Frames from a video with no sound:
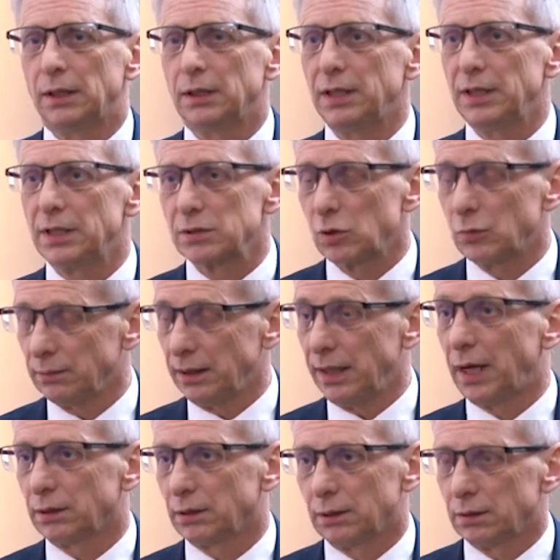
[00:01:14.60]
ve toplama
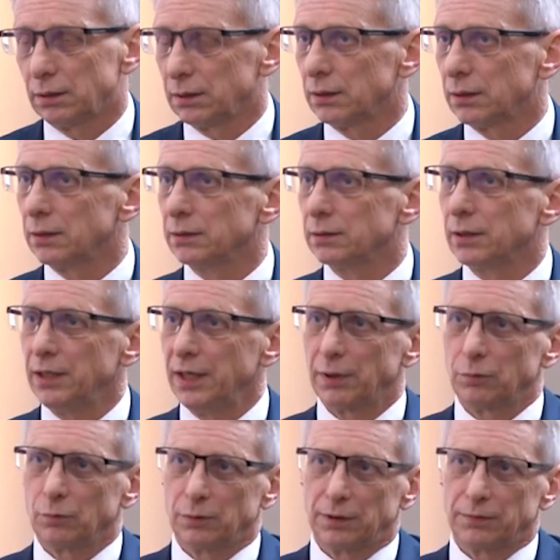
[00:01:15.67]
kamplarına ilişkin
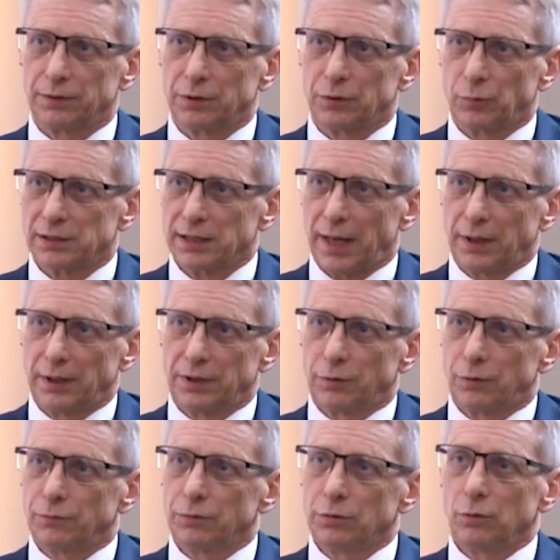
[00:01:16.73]
dönemin Bulgaristan
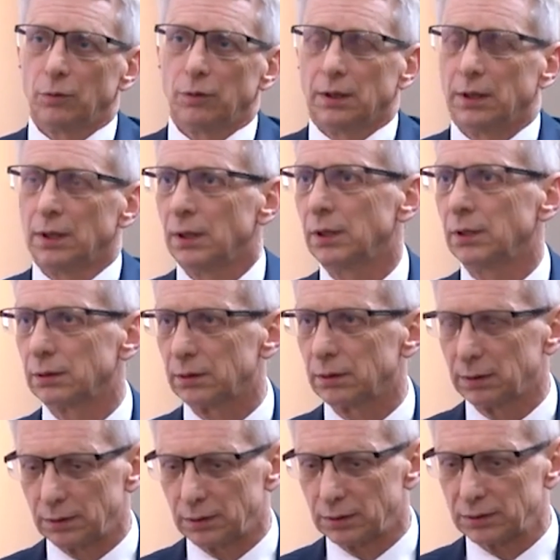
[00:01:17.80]
rejiminin insanların
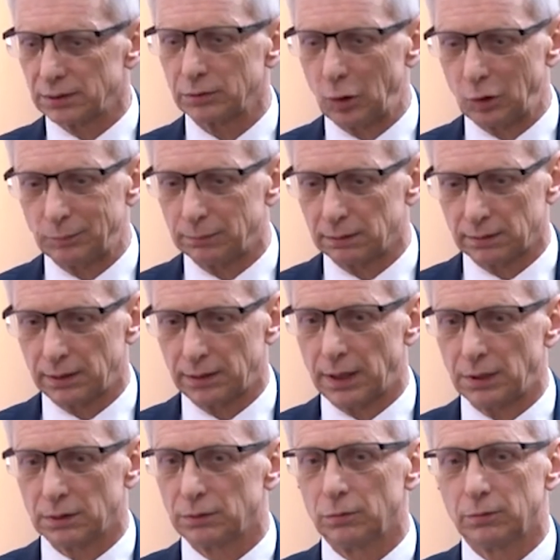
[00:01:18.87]
isimlerini
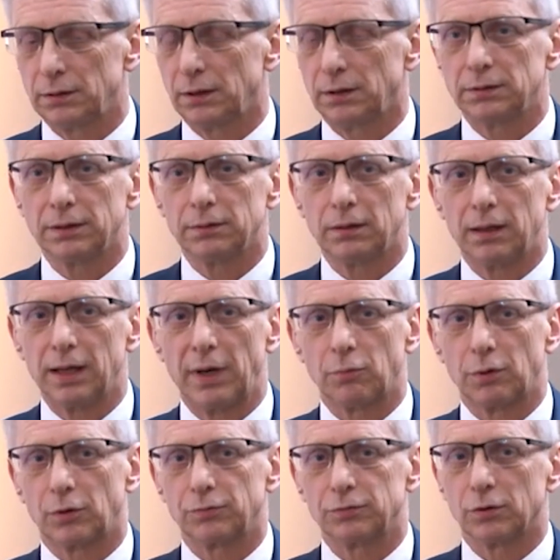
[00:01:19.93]
değiştirdiğini ve
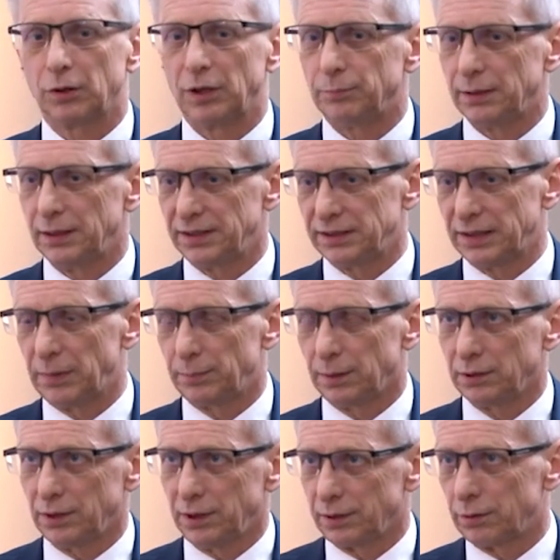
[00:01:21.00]
ülke dışında sürgün
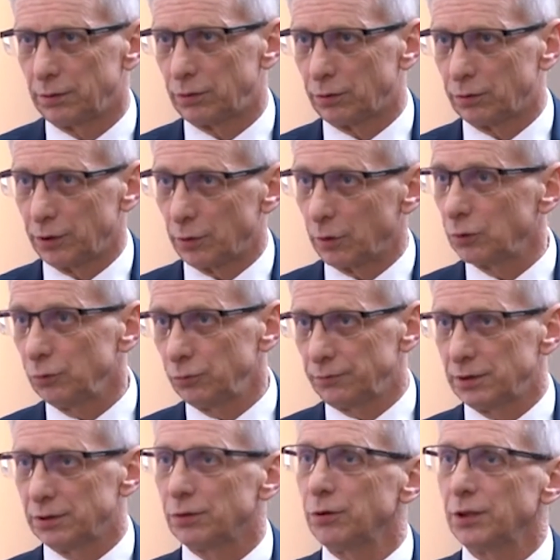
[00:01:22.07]
ettiğini hatırlatarak
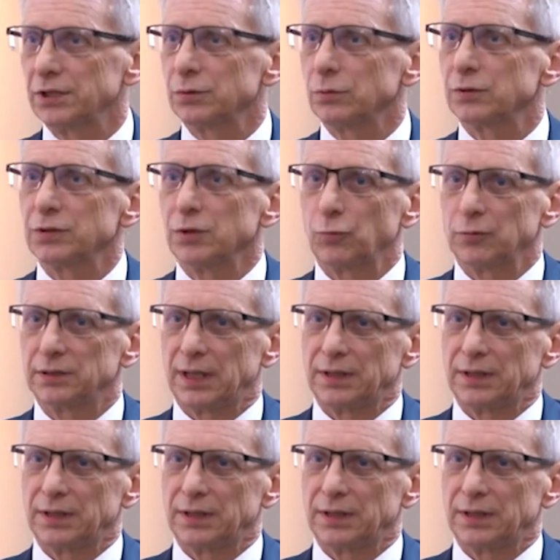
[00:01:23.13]
benim dedelerim